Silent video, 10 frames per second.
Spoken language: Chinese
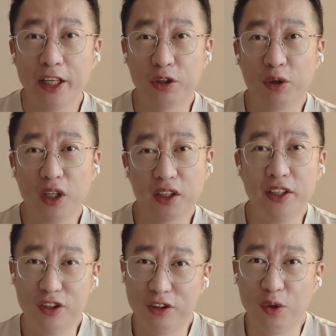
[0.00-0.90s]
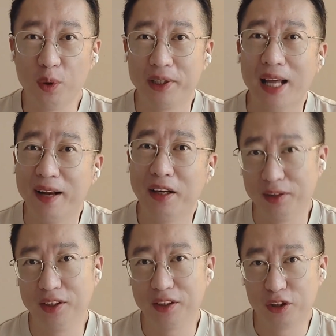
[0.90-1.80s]
这个时候呢，可以提升我们大
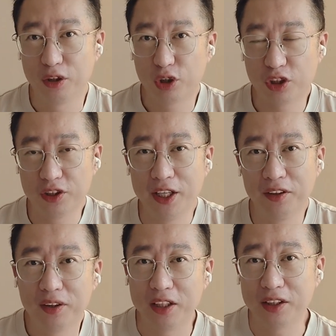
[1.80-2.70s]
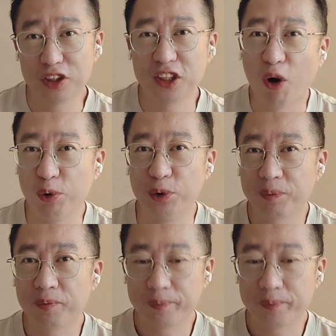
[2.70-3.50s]
量的一个时间的一个效率。